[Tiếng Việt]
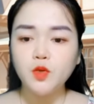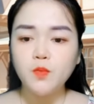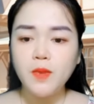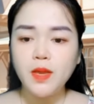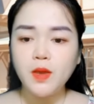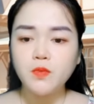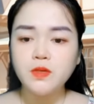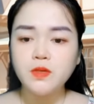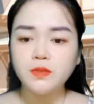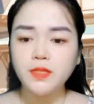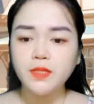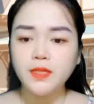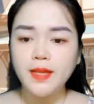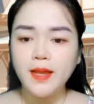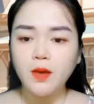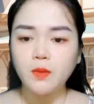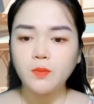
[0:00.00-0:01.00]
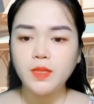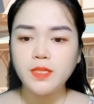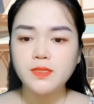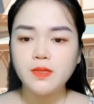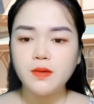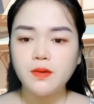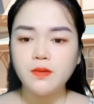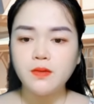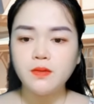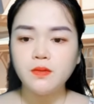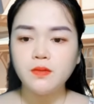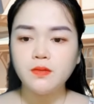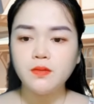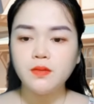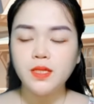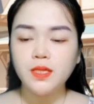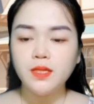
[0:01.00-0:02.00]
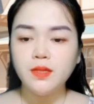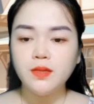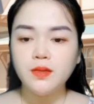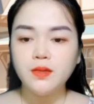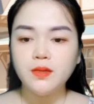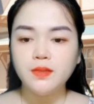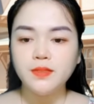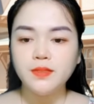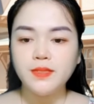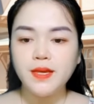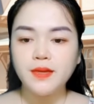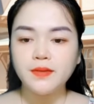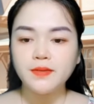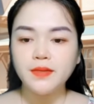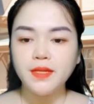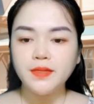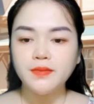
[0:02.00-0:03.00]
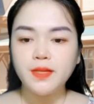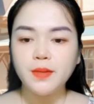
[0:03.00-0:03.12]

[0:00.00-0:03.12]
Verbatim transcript: nên đã gửi một con mèo đen đến để lớn lên cùng anh.